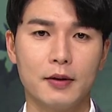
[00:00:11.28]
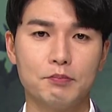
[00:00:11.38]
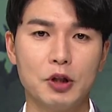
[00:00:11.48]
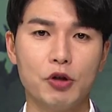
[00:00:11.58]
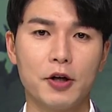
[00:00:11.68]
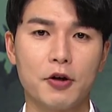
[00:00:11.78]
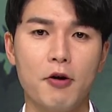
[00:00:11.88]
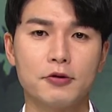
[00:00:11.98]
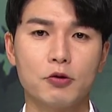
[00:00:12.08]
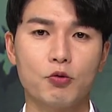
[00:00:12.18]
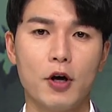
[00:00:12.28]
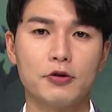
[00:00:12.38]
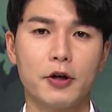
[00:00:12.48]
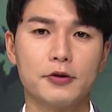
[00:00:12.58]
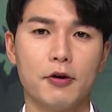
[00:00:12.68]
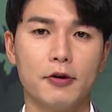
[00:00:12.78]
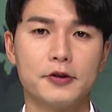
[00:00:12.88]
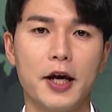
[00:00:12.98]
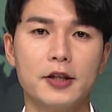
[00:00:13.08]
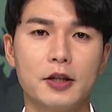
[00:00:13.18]
민주당 경선 과정에서
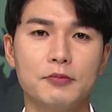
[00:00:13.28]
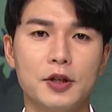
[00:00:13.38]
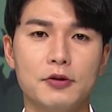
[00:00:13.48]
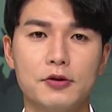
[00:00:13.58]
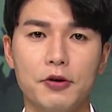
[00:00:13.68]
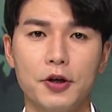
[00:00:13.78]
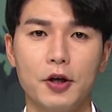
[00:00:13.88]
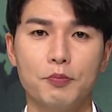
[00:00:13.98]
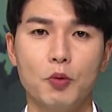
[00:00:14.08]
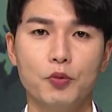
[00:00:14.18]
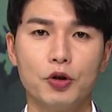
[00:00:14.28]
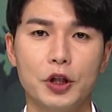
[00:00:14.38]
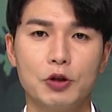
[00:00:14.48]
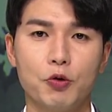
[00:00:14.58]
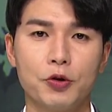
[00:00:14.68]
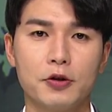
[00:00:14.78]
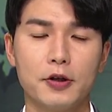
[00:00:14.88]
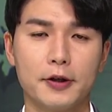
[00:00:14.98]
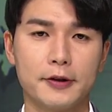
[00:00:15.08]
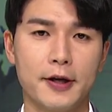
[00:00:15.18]
재심 신청이 본물을 이루고 있는
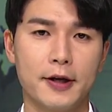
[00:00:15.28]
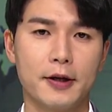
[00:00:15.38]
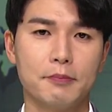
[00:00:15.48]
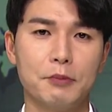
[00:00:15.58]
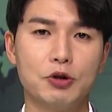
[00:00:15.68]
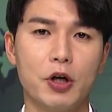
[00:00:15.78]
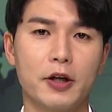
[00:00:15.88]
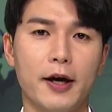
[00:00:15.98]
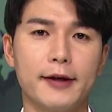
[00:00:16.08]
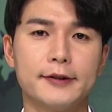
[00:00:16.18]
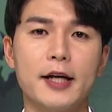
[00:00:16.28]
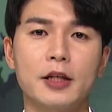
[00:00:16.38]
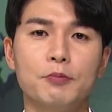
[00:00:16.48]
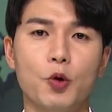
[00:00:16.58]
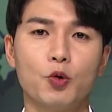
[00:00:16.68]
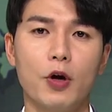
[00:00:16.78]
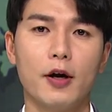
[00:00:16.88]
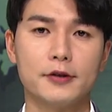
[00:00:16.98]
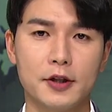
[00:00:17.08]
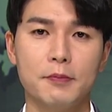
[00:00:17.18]
등 민주당의
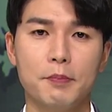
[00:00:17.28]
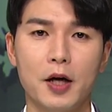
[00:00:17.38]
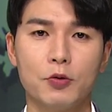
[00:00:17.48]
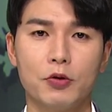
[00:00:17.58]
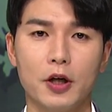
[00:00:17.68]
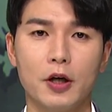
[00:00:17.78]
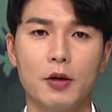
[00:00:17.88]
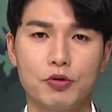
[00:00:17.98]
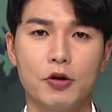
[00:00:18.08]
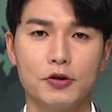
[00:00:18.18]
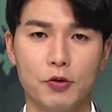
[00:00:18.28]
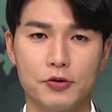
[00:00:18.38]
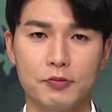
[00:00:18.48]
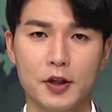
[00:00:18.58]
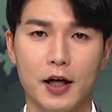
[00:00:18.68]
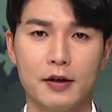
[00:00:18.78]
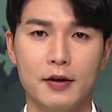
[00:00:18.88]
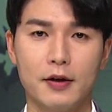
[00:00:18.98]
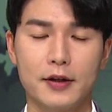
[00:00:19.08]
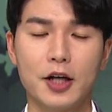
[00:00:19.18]
책임론과 심판론이 불거지고 있습니다.
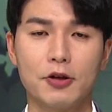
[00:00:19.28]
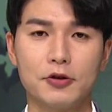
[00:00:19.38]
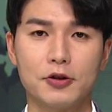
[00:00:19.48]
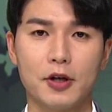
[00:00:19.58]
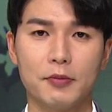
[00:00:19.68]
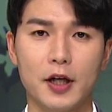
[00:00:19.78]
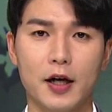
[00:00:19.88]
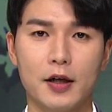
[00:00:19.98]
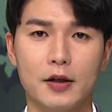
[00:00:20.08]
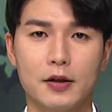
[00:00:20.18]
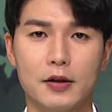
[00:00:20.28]
양현승 기자입니다.